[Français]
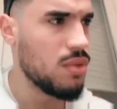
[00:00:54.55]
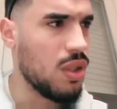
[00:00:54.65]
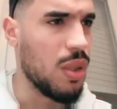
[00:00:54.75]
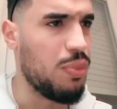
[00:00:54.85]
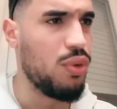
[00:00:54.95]

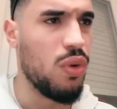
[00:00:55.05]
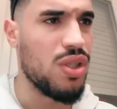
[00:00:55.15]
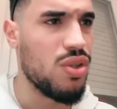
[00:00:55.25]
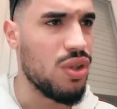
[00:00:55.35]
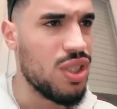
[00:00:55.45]
on n'a plus le droit
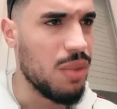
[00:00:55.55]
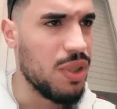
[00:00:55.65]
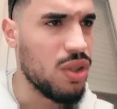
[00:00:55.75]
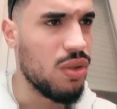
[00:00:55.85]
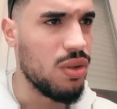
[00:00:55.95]
de sortir
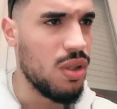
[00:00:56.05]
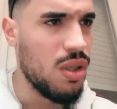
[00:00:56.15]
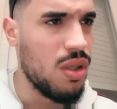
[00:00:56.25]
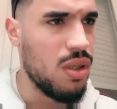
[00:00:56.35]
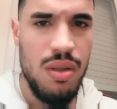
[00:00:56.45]
maintenant.
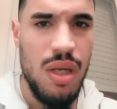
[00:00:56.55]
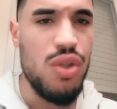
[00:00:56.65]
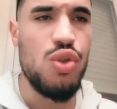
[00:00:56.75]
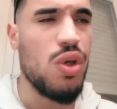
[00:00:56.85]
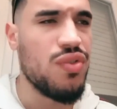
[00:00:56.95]

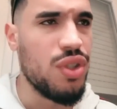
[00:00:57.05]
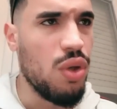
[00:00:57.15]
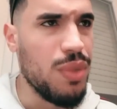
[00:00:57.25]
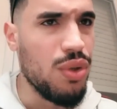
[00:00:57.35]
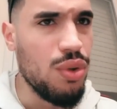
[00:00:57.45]
Ah, ce soir, je vais
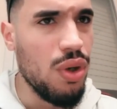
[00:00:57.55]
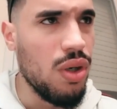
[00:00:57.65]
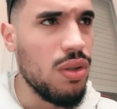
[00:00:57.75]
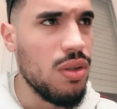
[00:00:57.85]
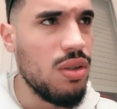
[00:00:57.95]
dormir
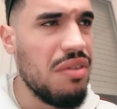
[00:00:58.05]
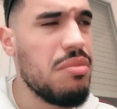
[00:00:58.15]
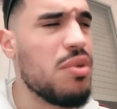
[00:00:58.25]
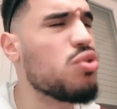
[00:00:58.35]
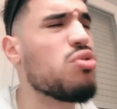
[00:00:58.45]
dehors. Ah oui,
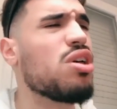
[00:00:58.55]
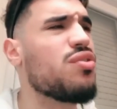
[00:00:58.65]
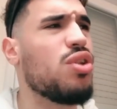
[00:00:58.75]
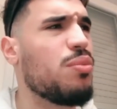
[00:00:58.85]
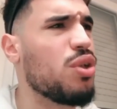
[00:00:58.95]
une mais ce soir,
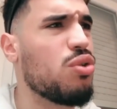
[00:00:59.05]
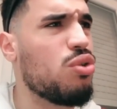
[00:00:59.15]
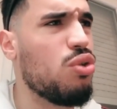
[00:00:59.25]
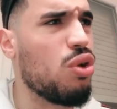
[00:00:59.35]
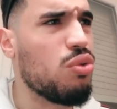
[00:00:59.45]
je vais dormir
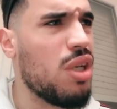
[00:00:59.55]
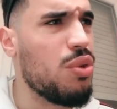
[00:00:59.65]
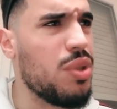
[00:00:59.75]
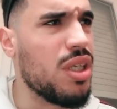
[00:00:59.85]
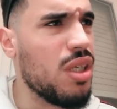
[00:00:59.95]
dehors toute la nuit.